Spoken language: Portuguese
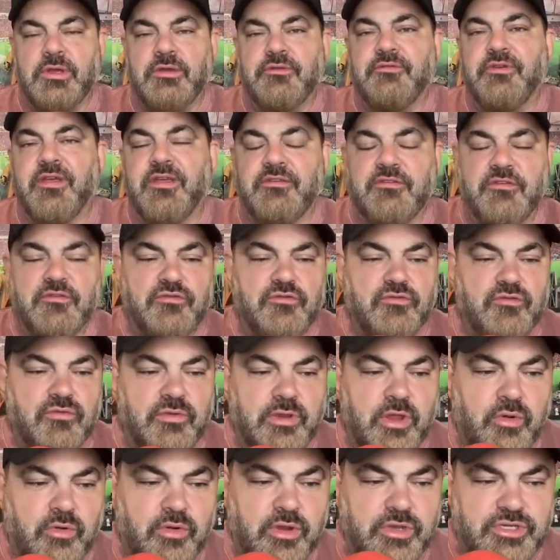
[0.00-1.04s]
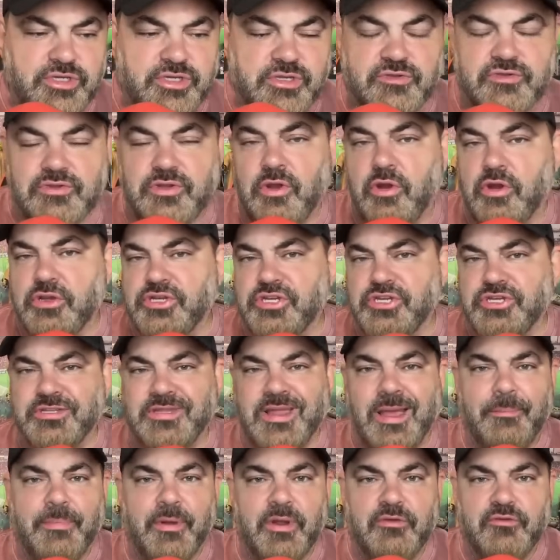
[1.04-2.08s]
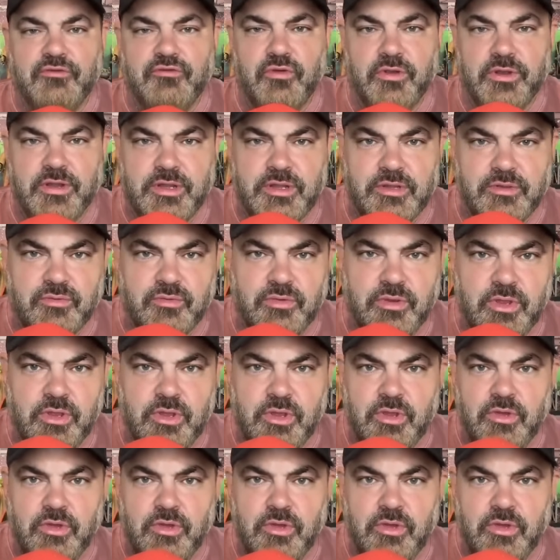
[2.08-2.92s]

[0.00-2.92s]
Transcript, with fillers: Fez isso com o Léo Ortiz. O Léo Ortiz está pressionando